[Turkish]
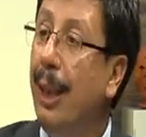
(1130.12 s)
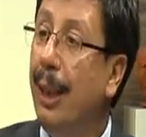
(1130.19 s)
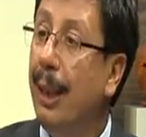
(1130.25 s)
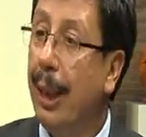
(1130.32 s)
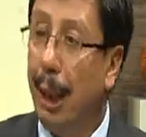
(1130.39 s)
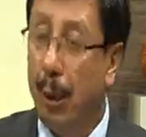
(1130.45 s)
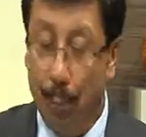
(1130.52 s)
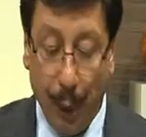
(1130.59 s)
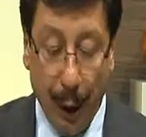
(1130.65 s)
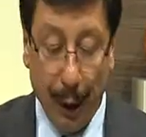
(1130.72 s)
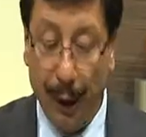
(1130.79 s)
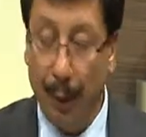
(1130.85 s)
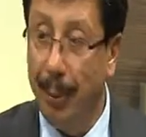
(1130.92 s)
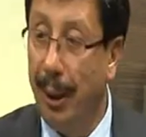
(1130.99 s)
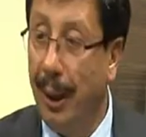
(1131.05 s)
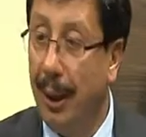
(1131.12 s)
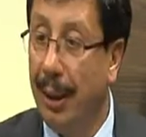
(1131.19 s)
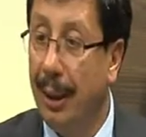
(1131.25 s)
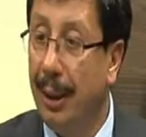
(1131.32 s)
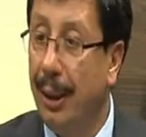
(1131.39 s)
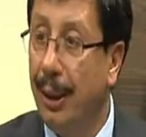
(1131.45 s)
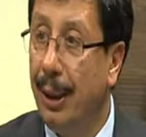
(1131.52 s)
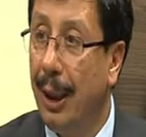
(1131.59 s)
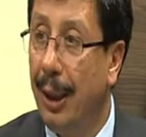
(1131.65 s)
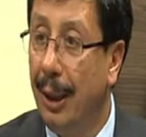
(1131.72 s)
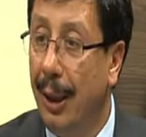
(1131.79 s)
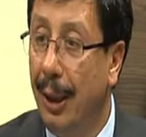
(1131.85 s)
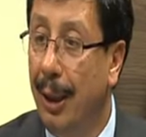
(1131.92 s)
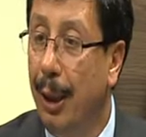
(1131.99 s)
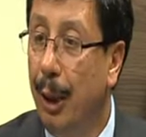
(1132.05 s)
Yani bu aşamalarda da
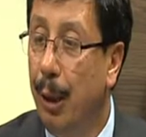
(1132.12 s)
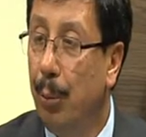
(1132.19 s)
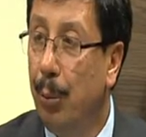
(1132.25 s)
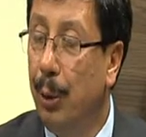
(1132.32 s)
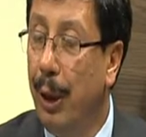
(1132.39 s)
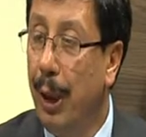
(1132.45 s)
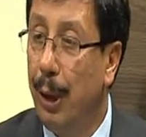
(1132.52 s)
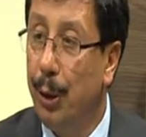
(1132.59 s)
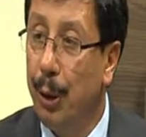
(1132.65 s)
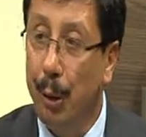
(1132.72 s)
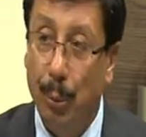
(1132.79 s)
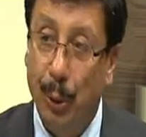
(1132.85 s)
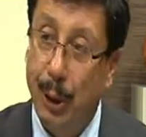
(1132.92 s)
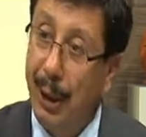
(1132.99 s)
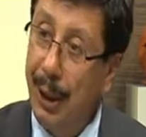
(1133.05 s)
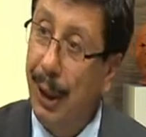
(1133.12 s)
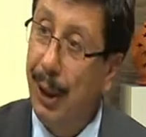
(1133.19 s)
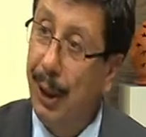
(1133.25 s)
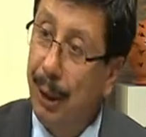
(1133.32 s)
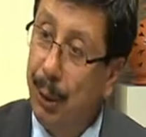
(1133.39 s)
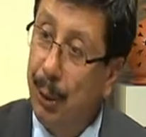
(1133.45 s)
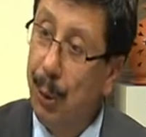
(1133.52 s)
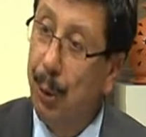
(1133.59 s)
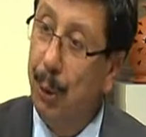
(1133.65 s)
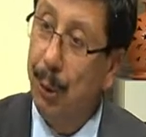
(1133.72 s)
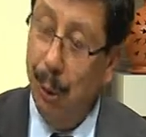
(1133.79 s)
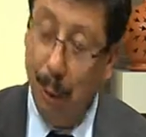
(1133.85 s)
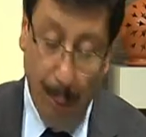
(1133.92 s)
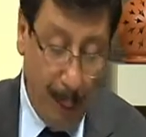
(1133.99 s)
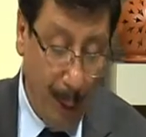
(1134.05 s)
inşallah bundan sonra bu sinerjiyi
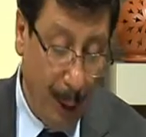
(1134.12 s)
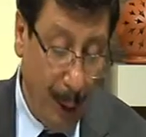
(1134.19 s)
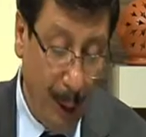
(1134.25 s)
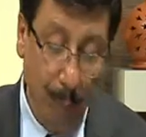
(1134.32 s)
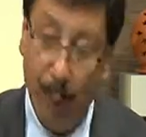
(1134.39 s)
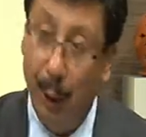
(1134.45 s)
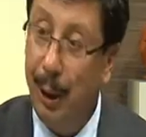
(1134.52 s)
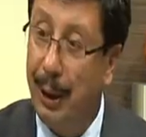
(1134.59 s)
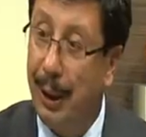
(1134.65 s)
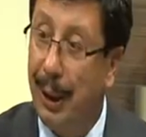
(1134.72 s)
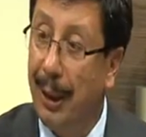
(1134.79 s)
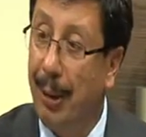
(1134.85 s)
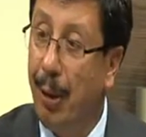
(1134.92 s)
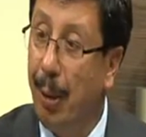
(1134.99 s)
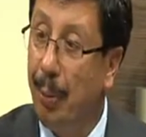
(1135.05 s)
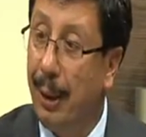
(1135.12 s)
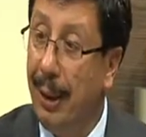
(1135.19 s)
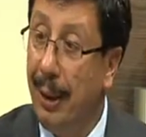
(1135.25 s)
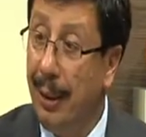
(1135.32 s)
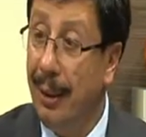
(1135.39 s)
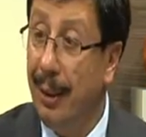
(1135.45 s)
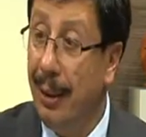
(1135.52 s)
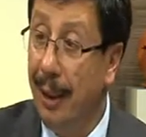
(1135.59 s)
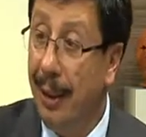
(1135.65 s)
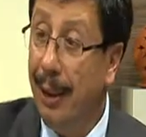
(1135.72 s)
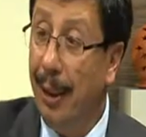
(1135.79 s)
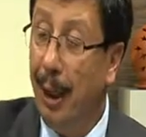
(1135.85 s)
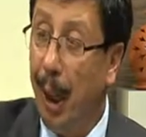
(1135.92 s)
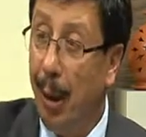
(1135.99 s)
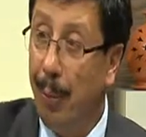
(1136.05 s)
sürdürüp böylece devam ederiz.
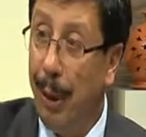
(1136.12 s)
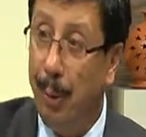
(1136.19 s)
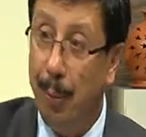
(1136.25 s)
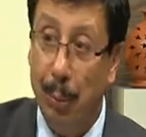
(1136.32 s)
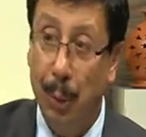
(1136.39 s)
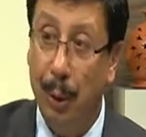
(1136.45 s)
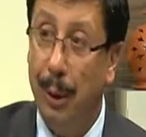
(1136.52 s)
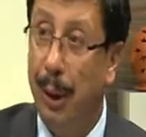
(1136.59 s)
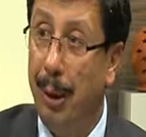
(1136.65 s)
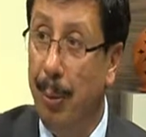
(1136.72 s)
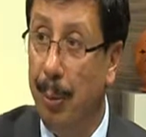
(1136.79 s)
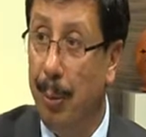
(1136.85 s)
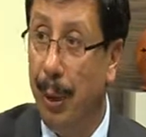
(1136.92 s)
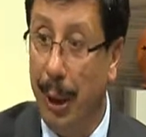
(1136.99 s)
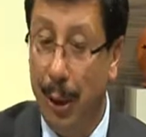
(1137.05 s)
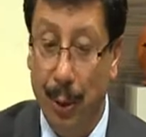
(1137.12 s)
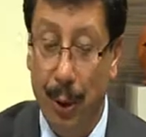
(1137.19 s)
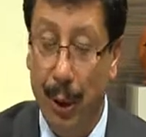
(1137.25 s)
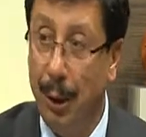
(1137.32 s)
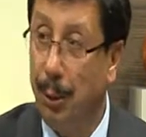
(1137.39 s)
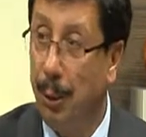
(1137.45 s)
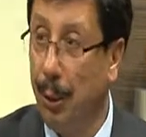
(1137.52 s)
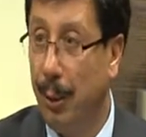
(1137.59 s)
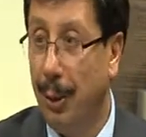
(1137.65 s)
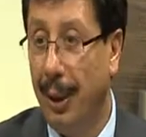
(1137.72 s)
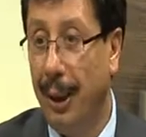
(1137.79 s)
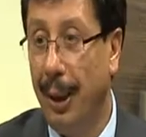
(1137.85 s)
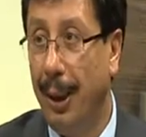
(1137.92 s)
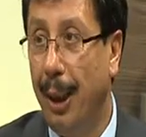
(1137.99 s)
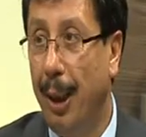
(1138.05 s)
Aman büyüklerimiz bundan sonra
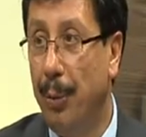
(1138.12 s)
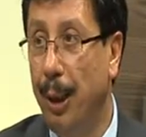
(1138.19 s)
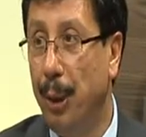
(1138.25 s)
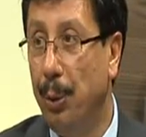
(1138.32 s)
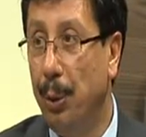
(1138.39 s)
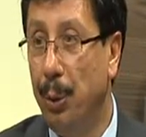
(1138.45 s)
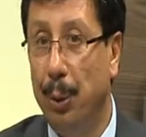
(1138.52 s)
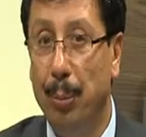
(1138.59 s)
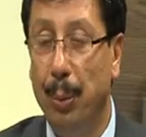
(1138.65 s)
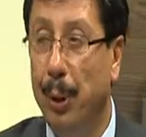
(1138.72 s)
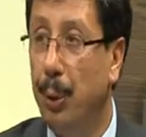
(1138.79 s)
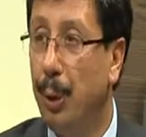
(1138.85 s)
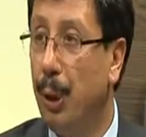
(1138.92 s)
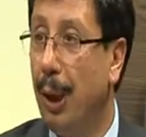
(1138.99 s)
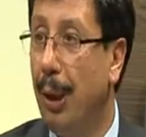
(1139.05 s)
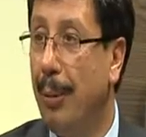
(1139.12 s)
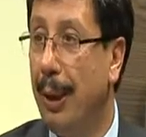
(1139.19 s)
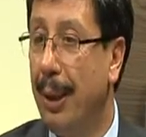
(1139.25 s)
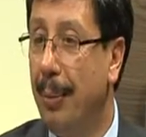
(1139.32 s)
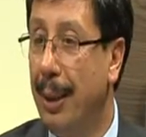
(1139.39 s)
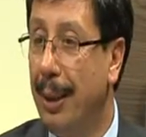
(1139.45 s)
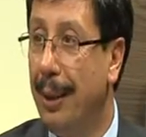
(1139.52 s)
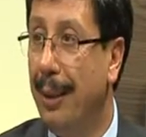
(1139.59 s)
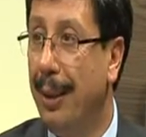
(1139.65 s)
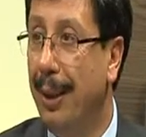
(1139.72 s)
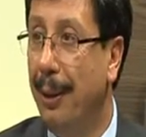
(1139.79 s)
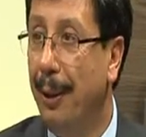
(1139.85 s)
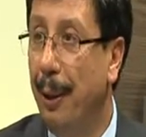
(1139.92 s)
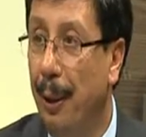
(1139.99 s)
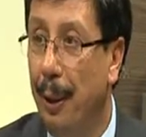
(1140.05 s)
çocuklara aman dokunma, kurcalama demesinler.